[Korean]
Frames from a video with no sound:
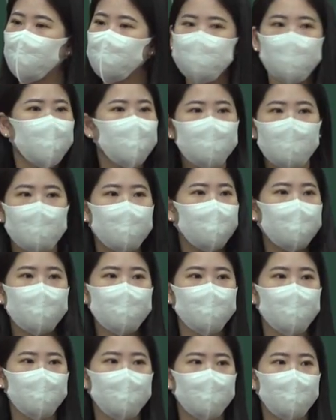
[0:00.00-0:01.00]
전혀 안
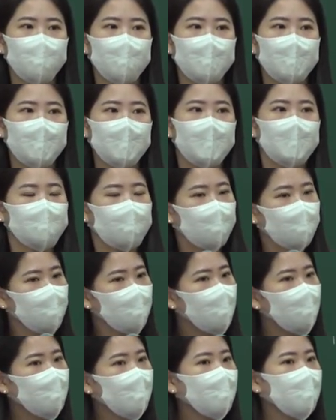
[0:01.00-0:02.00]
받아요.
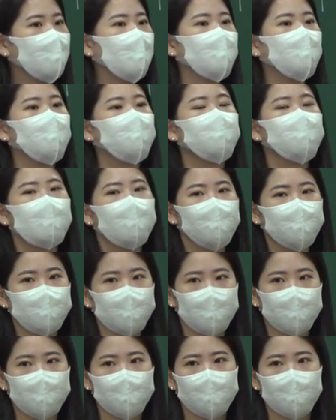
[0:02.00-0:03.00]
당연히 이게 주라고
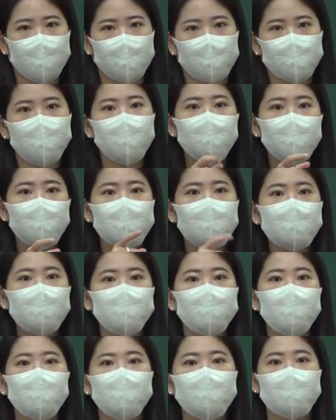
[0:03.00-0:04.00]
생각해. 선교사님
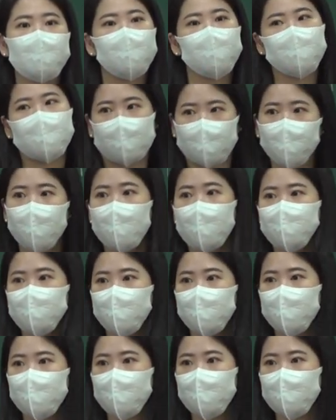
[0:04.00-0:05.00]
선교사역 다 도와줘.